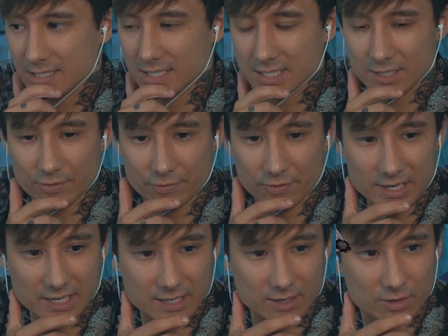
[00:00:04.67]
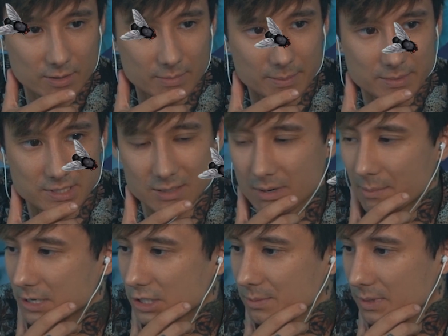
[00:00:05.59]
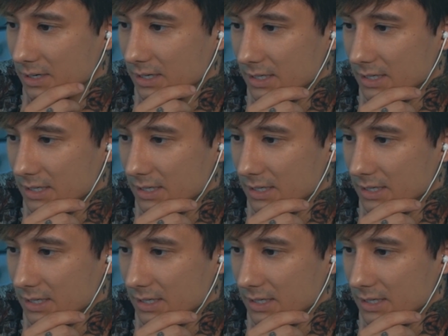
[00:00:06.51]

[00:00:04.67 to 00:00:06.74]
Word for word: sind die Fliegen auch in meinem Zimmer manchmal.